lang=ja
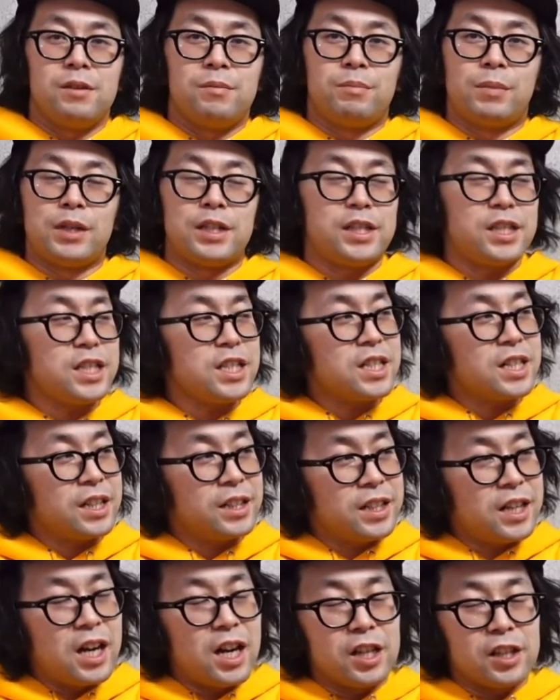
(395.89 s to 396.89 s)
まあ、いちいか
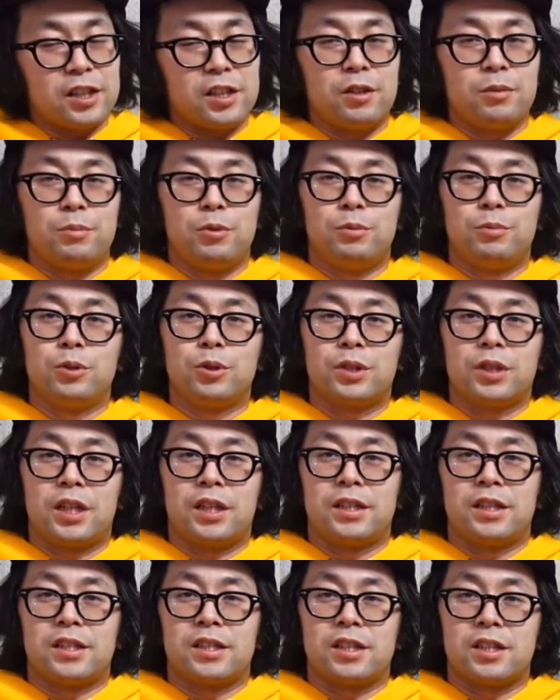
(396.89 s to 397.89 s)
なーっても思った
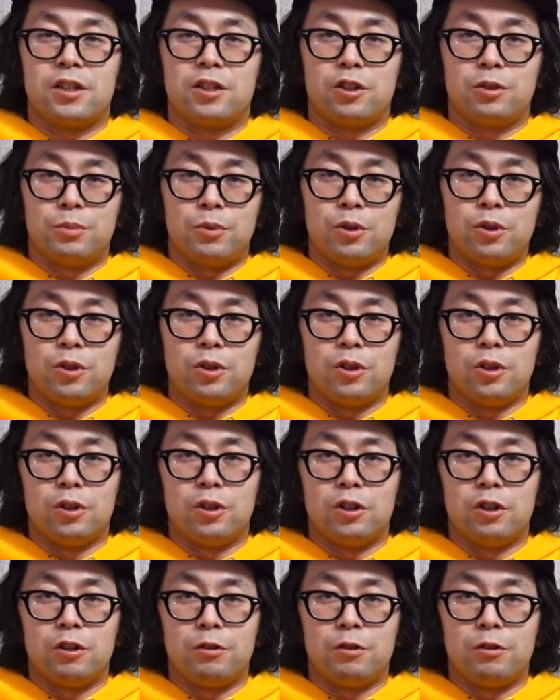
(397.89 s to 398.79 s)
んですけれども、